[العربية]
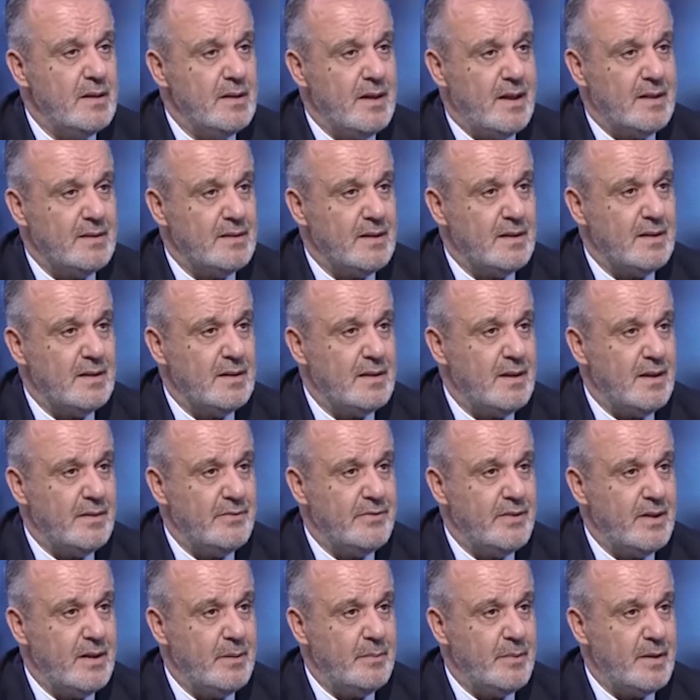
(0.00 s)
حتى نطلع
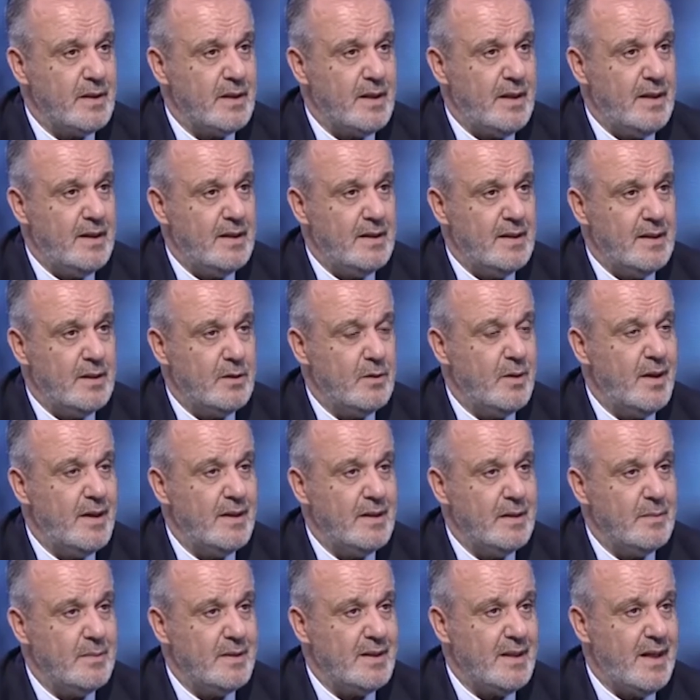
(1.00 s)
فيها مراحل لانه
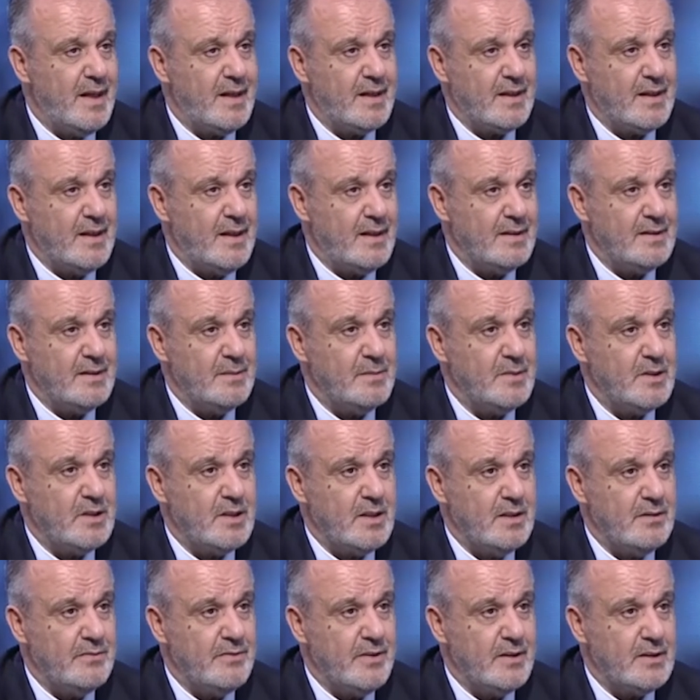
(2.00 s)
هذه متحركه حتى مش
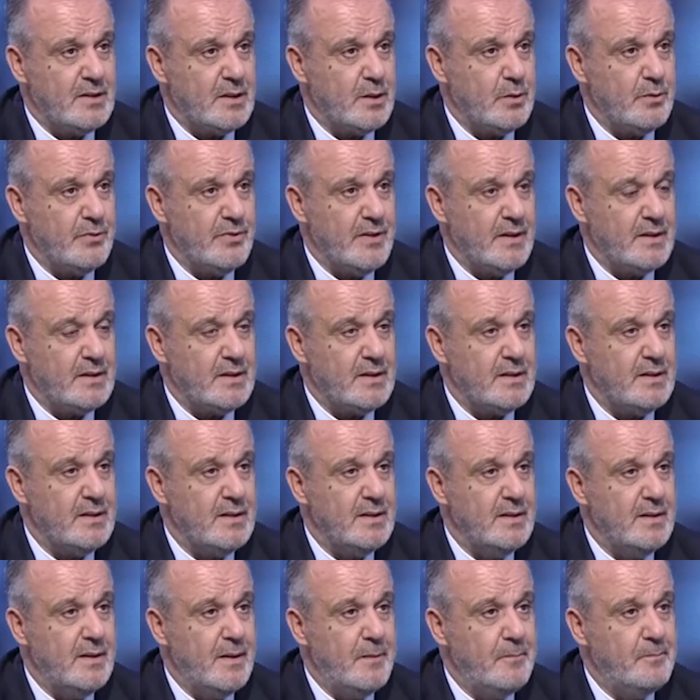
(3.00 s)
كل فتره وفتره
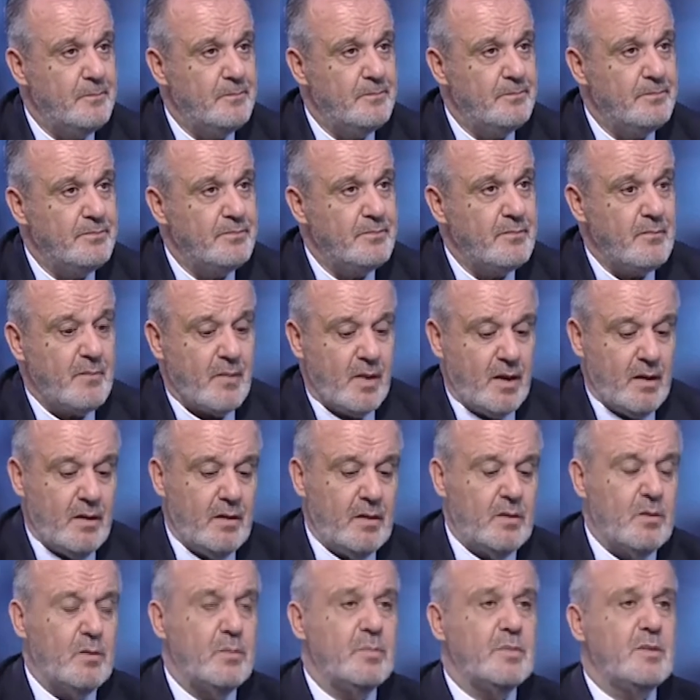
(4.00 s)
كيف خصم 50%؟
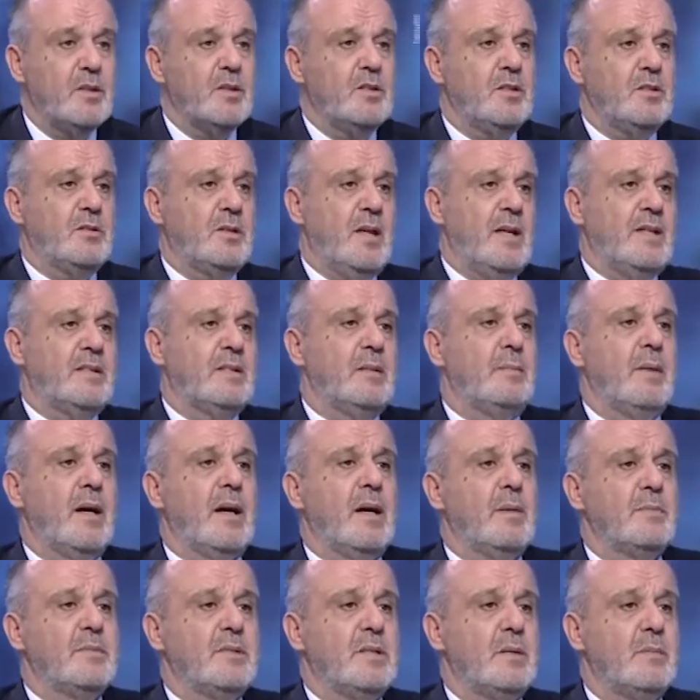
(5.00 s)
انه تحسبها
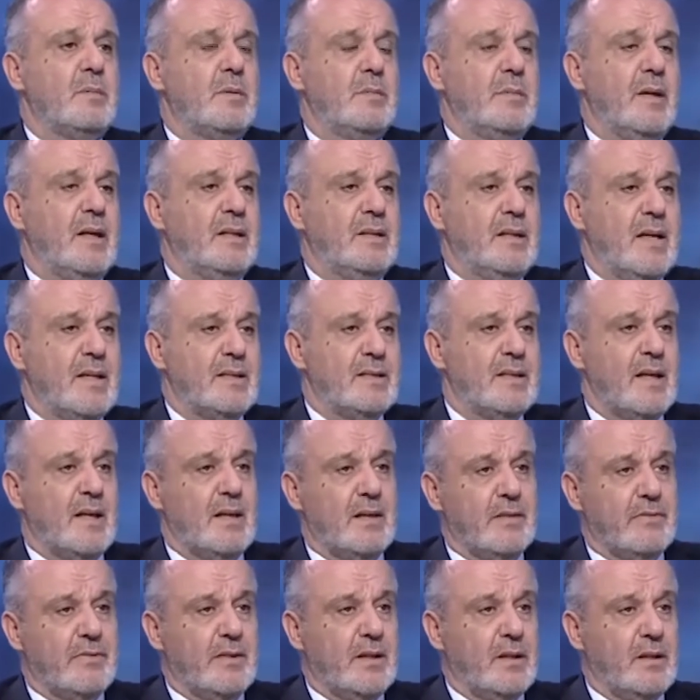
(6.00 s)
50% قد ايه
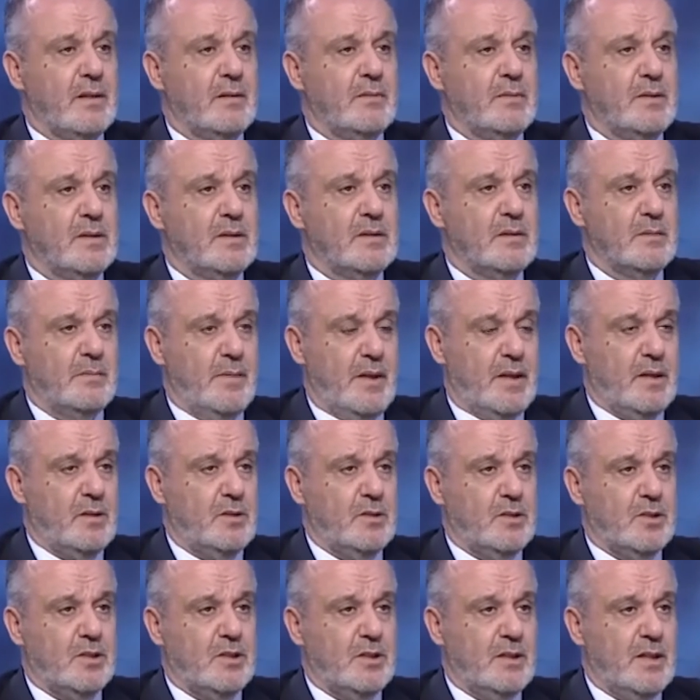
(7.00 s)
صايره في اليوم؟
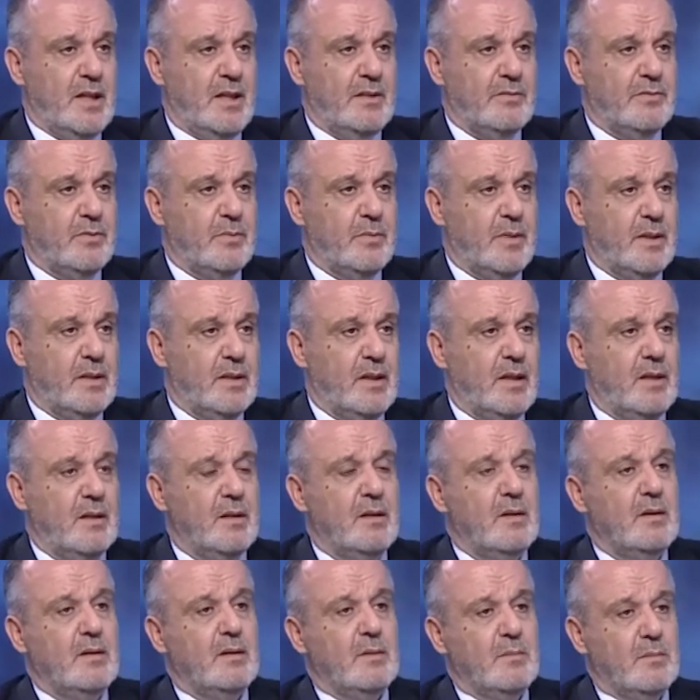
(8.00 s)
28200
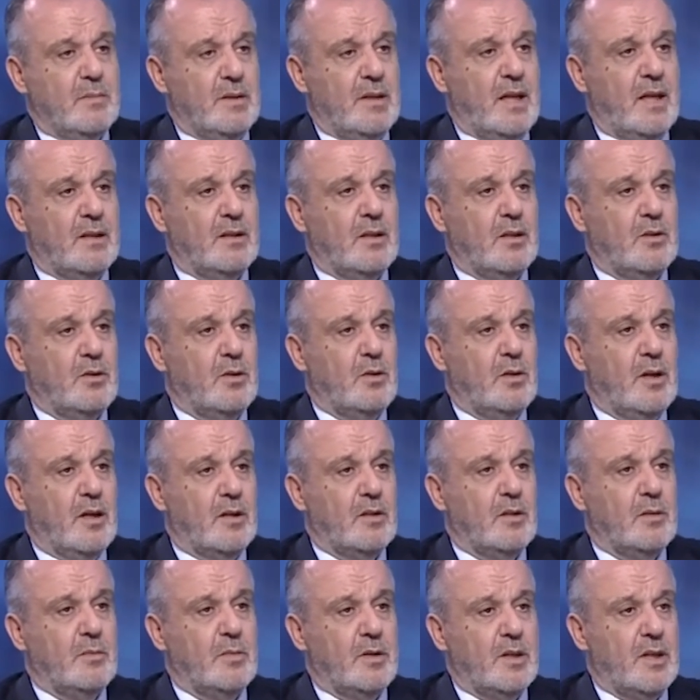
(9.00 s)
بتحط الدولار
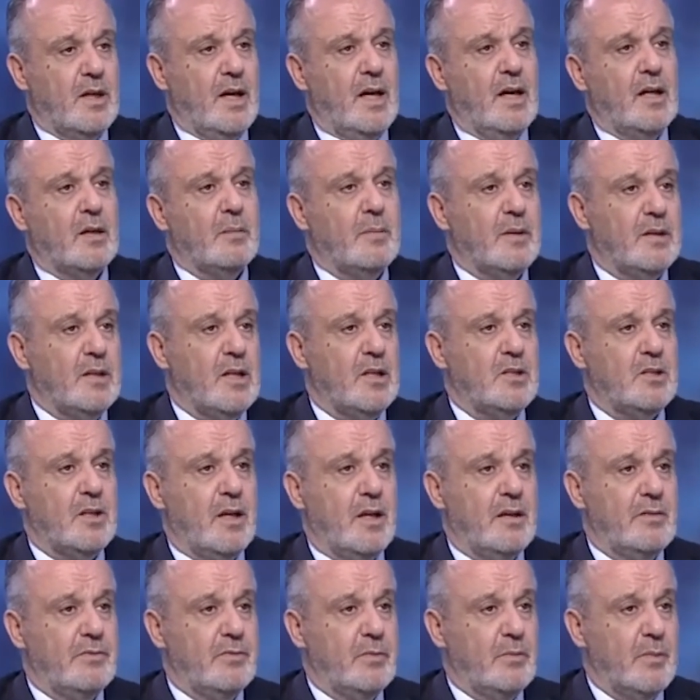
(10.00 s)
قمرقع
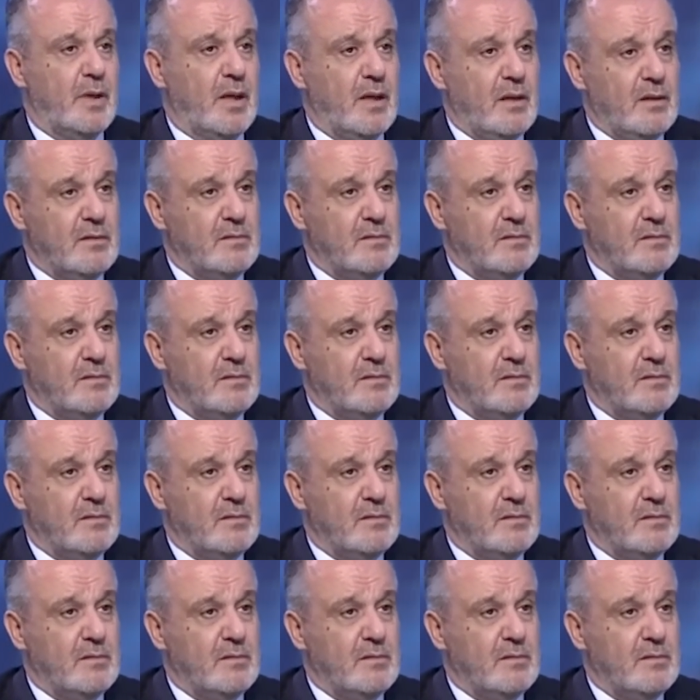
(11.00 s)
14100